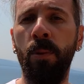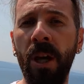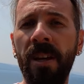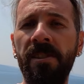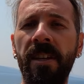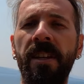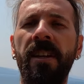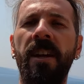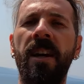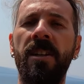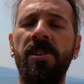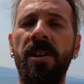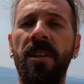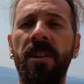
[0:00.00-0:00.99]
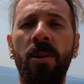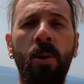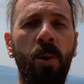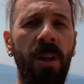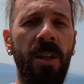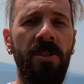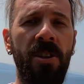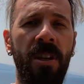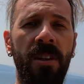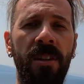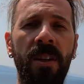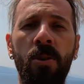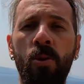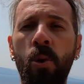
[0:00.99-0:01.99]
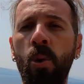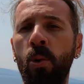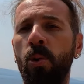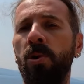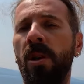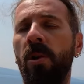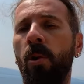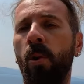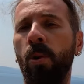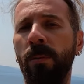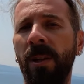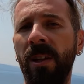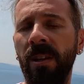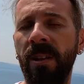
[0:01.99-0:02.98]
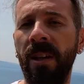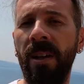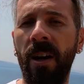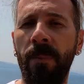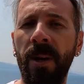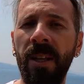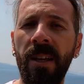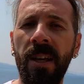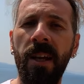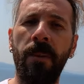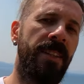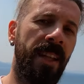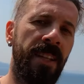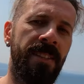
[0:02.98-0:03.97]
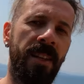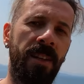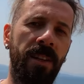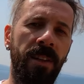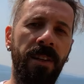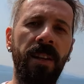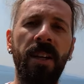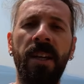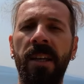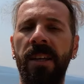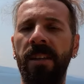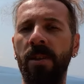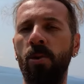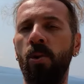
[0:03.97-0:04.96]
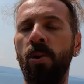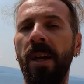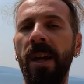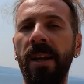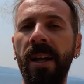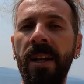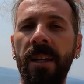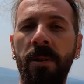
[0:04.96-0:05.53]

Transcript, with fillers: Bu yaştaki kayaçlarda görülen canlılar çok hücreli olmalarına rağmen deniz anaları ya da süngerler